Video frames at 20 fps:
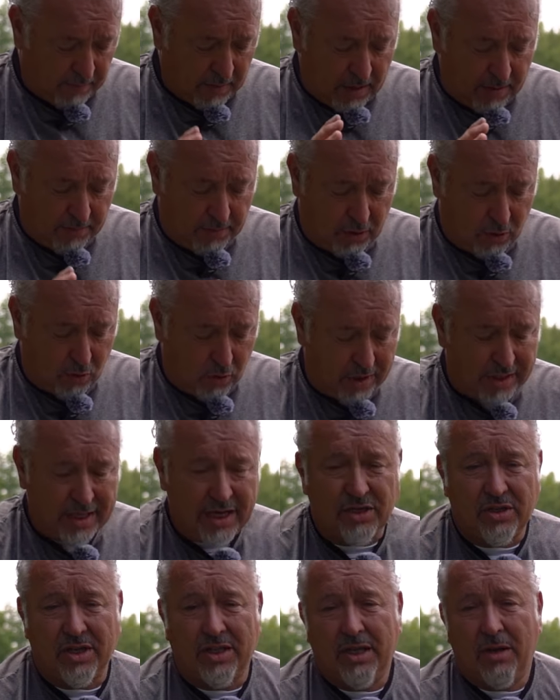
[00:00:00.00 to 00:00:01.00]
Per cui
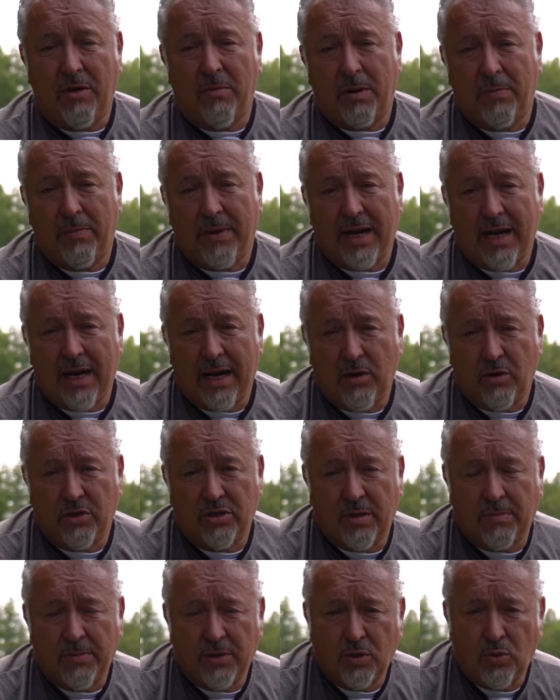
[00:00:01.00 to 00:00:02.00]
adesso andiamo a preparare la
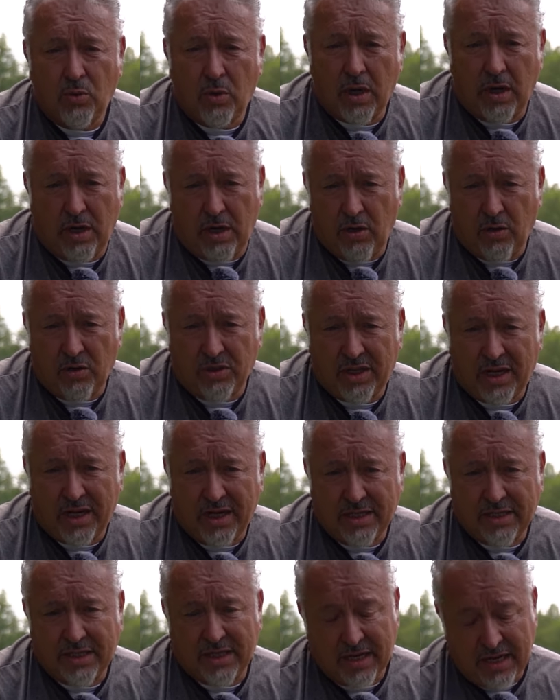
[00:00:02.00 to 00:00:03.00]
nostra pastura, e le nostre esche